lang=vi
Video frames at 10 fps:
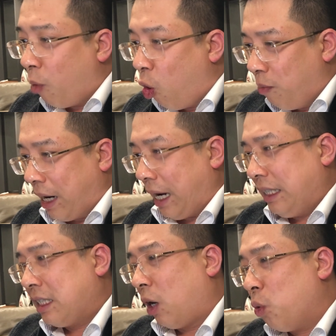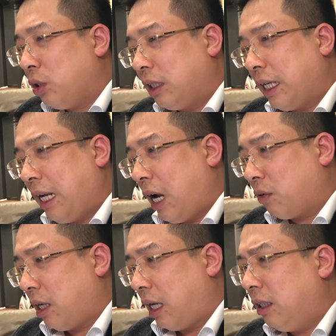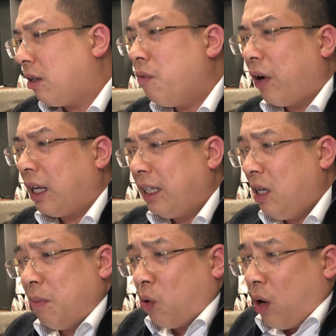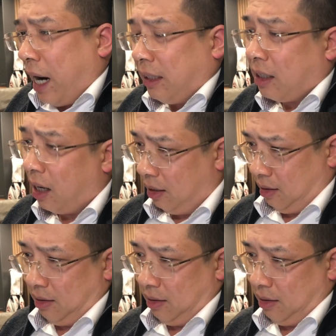bố mẹ anh giàu như thế nào chẳng hạn nhưng không phải là cái điều mà cô gái ta cần